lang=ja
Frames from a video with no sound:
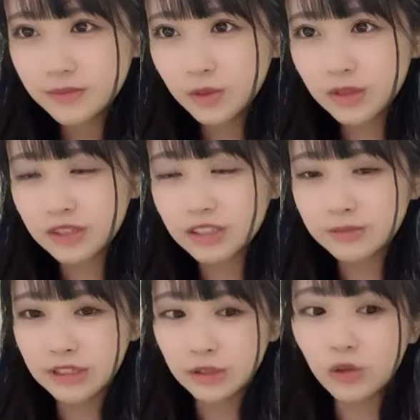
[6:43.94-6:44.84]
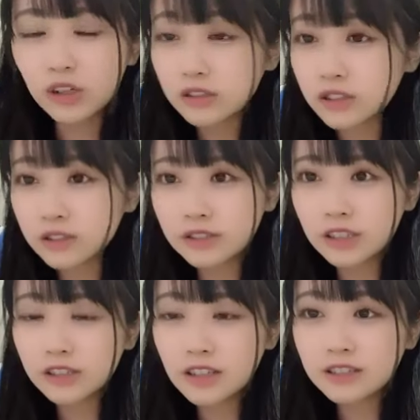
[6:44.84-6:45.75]
とうかさんいつまで4日私の生
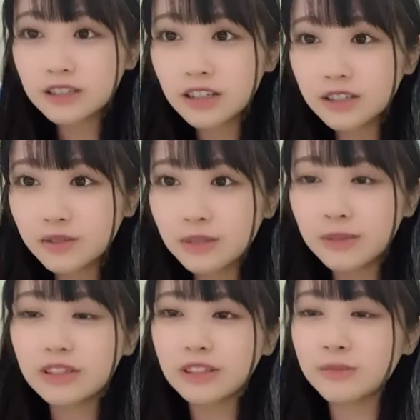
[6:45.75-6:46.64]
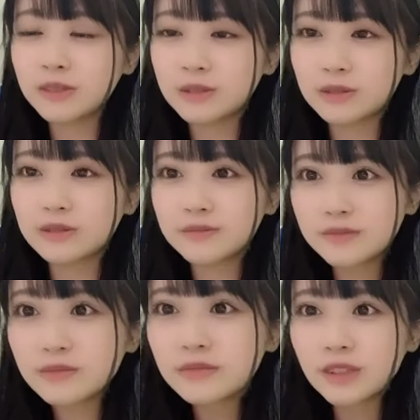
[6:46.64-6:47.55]
誕祭の日までありますよ
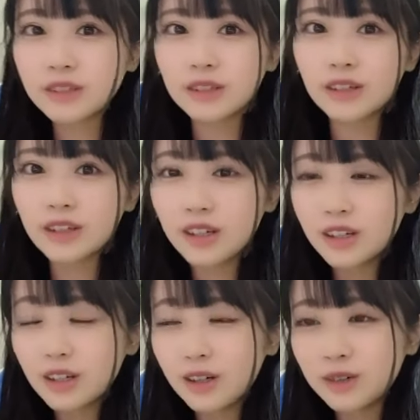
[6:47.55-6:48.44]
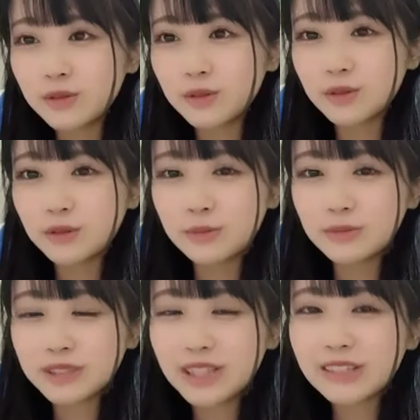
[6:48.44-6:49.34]
なんであの
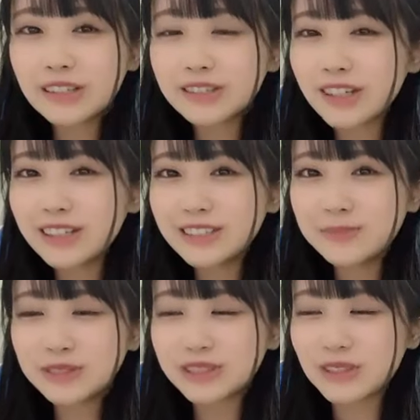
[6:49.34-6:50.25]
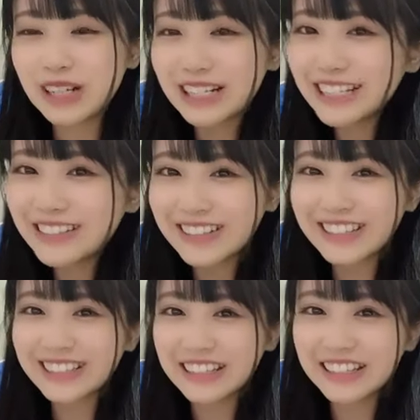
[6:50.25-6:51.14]
生誕祭にもし来られる
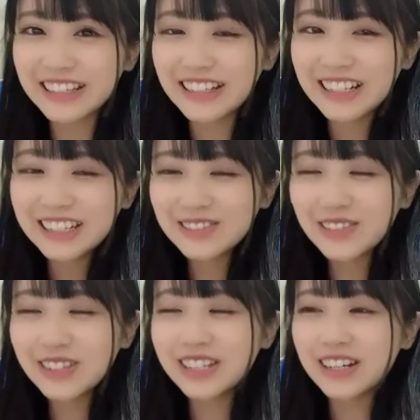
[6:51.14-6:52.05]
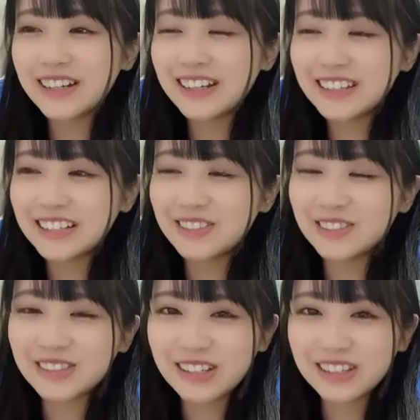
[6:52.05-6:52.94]
方でその日に帰らない
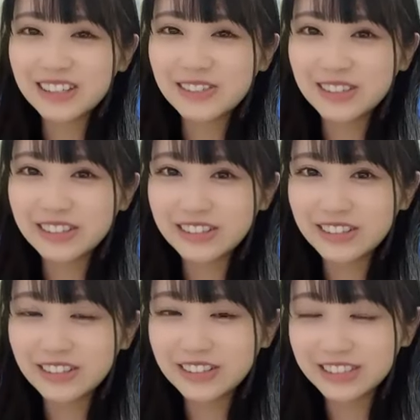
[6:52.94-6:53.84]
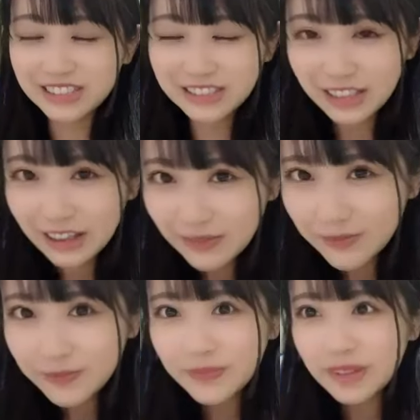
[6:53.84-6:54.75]
よって方とかだったら全然
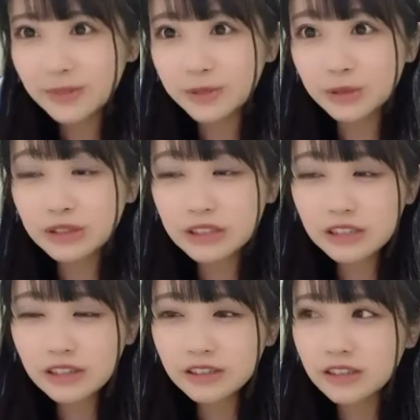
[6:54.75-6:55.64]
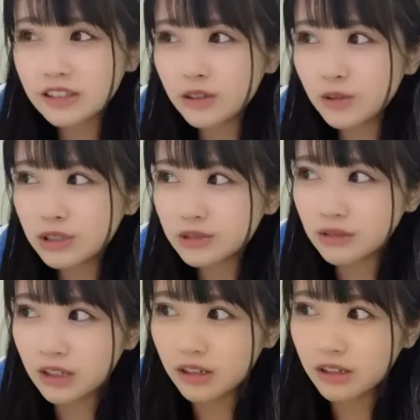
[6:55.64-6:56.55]
多分生誕祭が終わるの
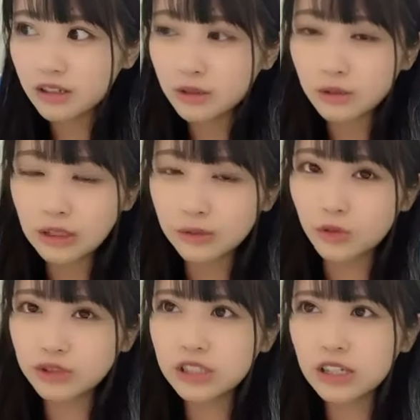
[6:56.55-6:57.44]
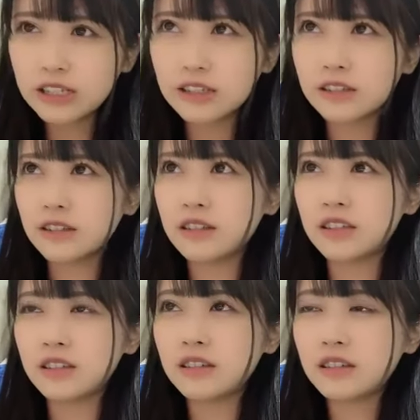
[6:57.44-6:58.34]
があの5時開演
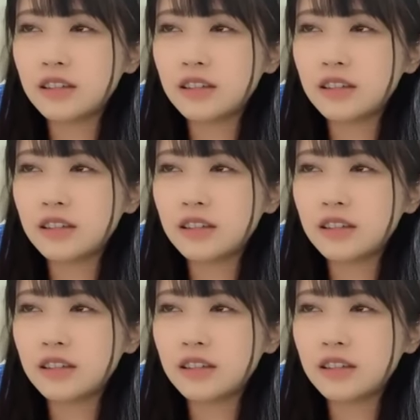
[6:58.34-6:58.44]
で